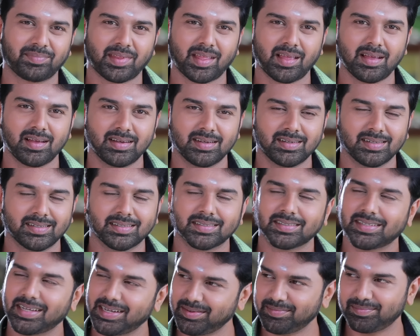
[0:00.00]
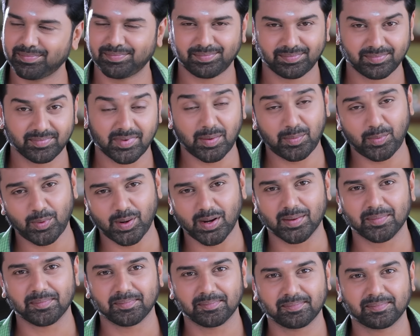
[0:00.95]
அப்படியா சரி வா
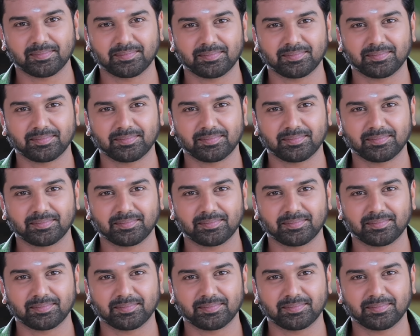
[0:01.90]
போலாம்